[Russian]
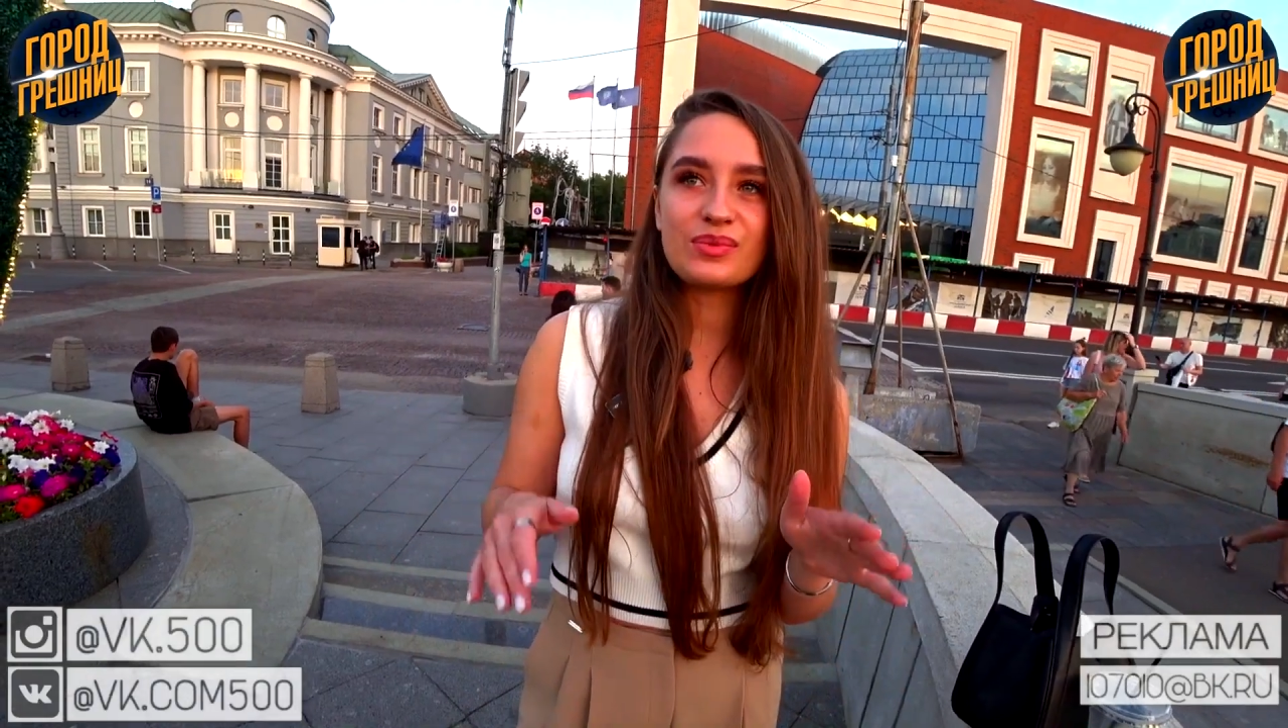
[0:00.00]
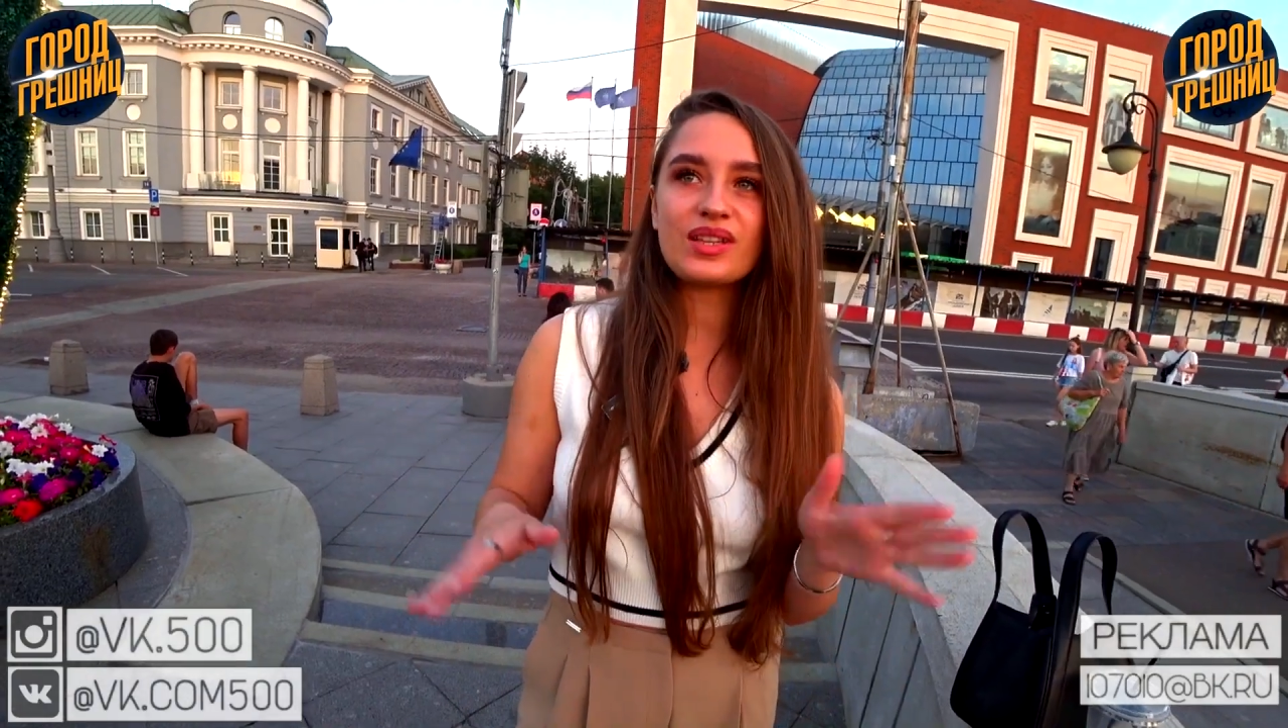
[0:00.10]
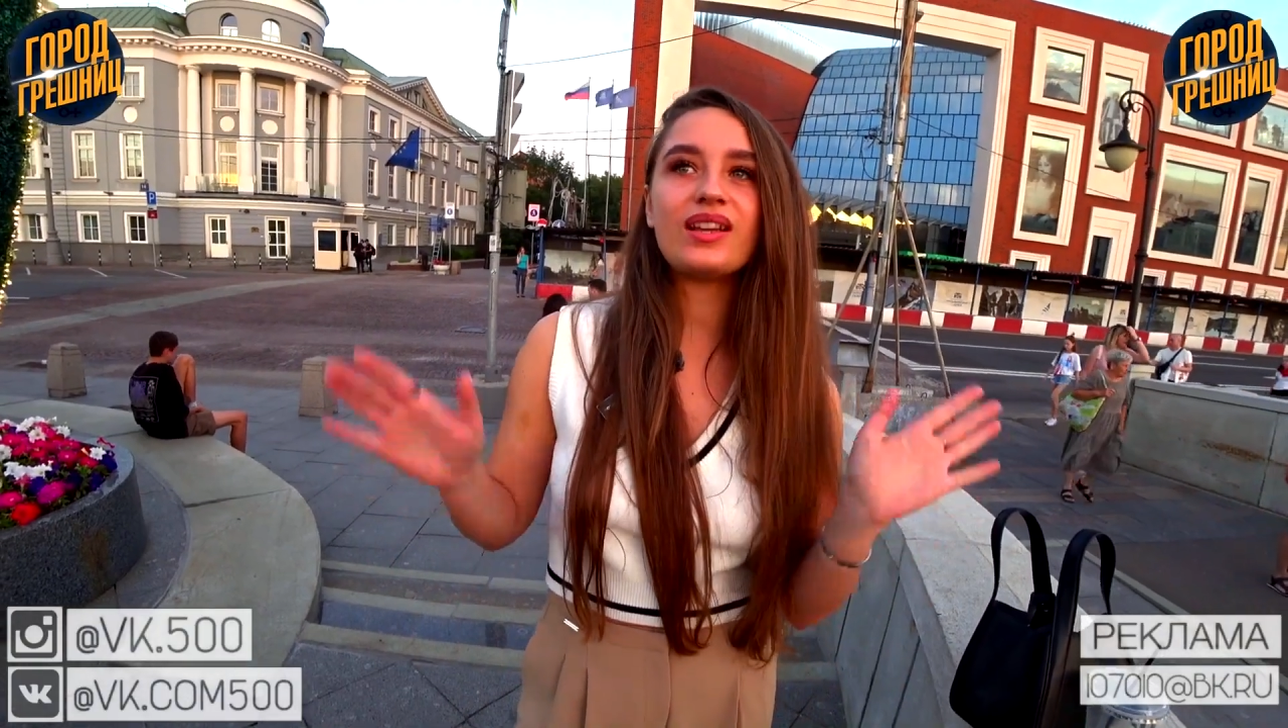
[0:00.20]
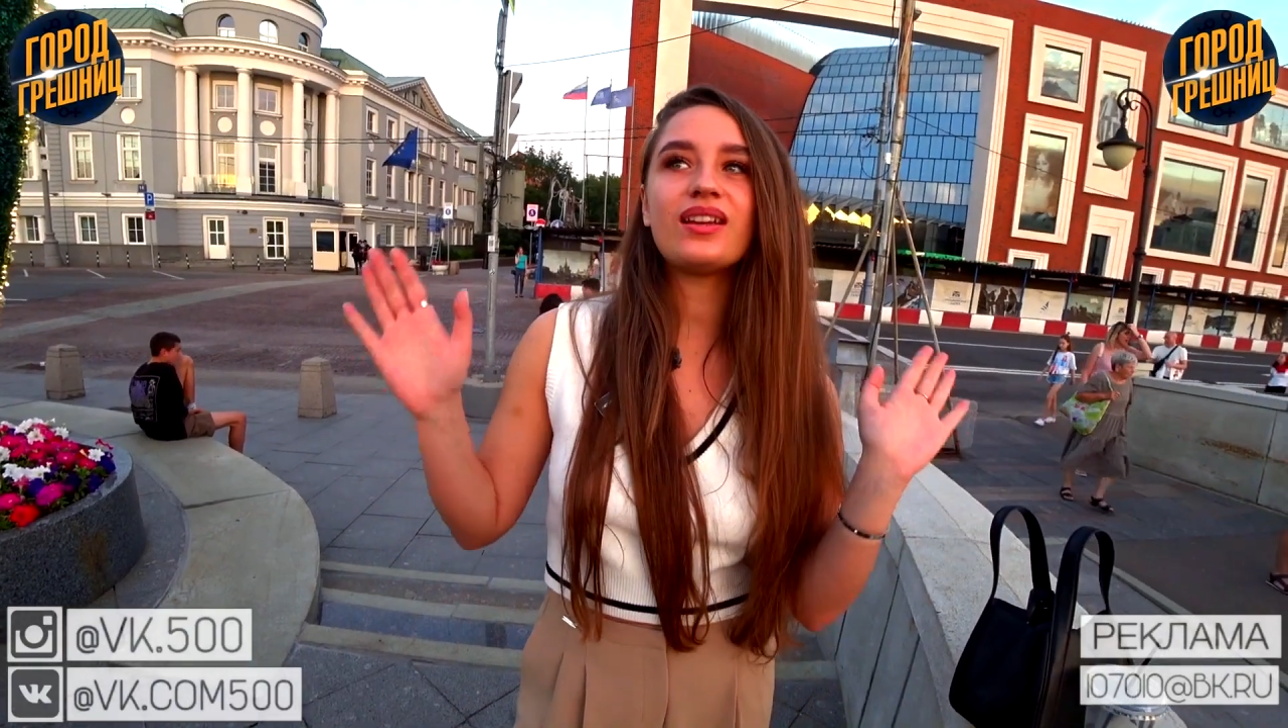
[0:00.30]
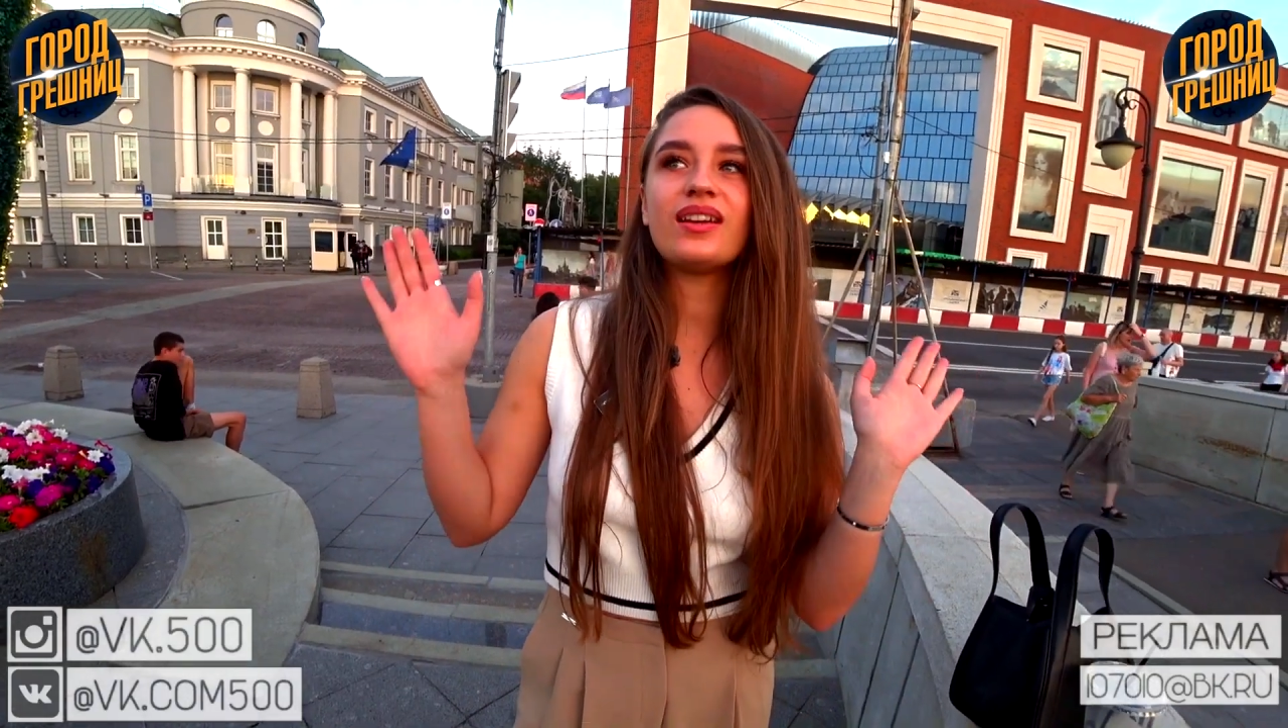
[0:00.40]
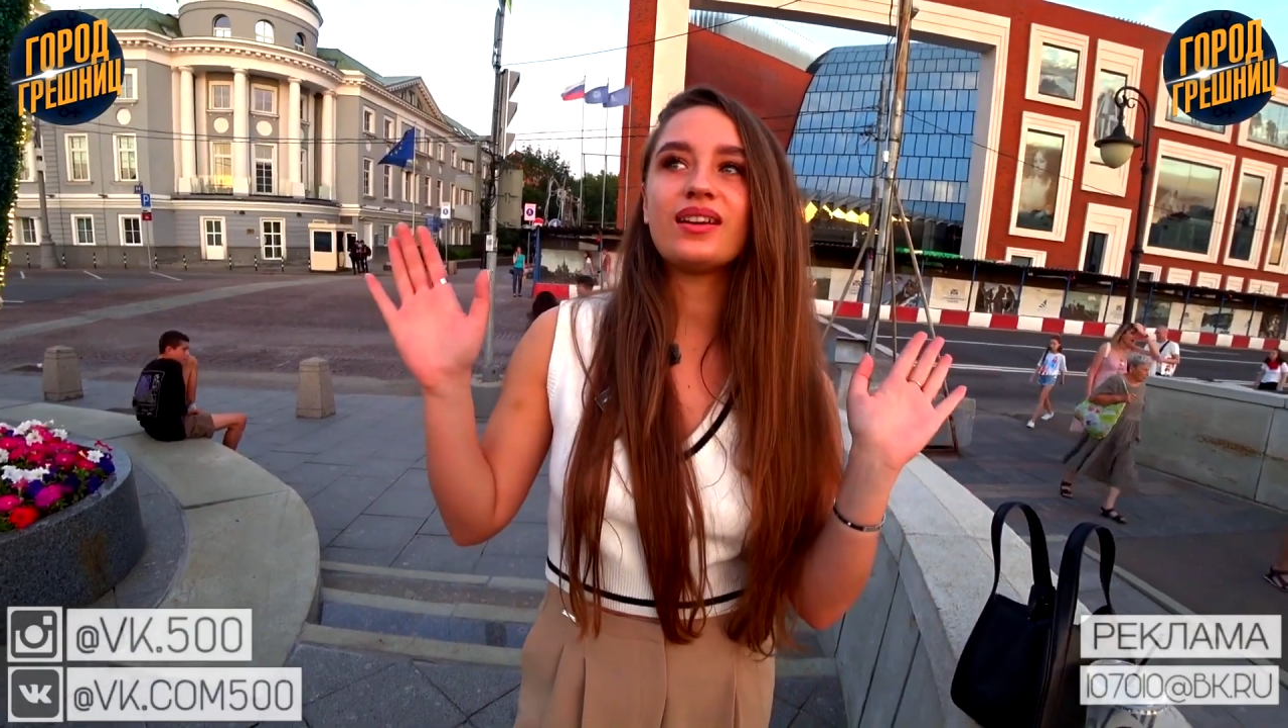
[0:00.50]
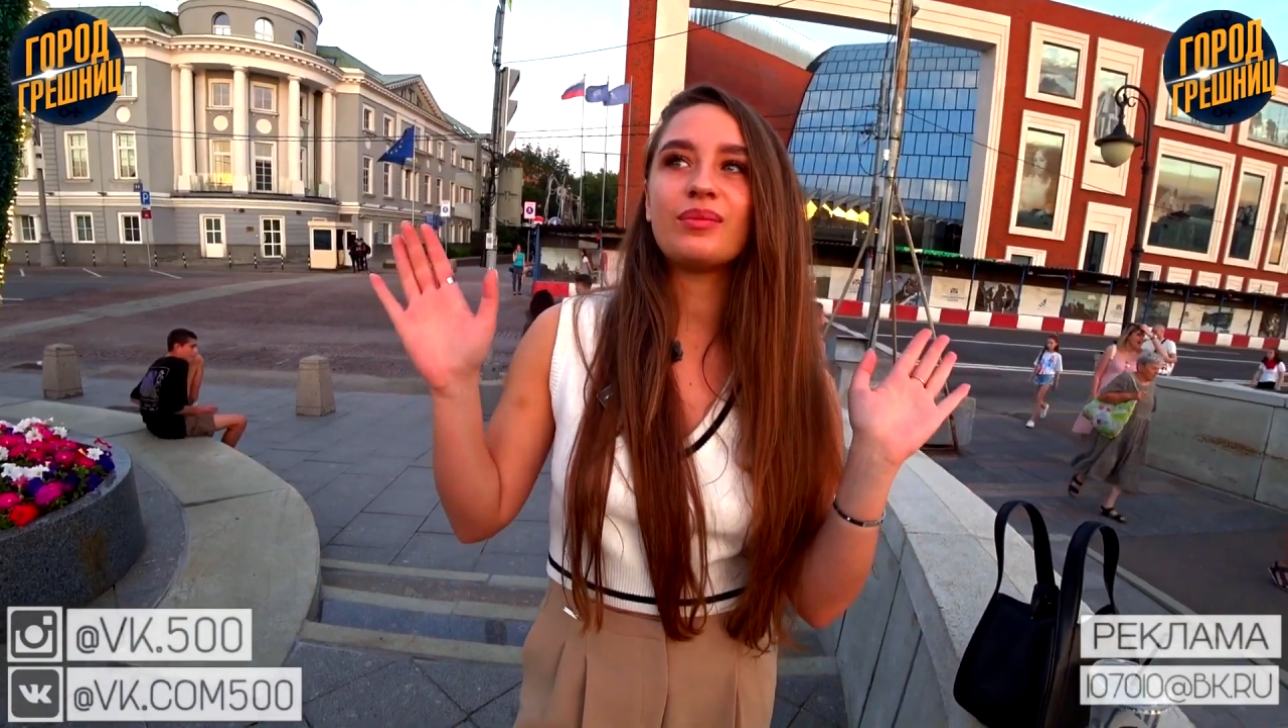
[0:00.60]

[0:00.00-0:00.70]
деле,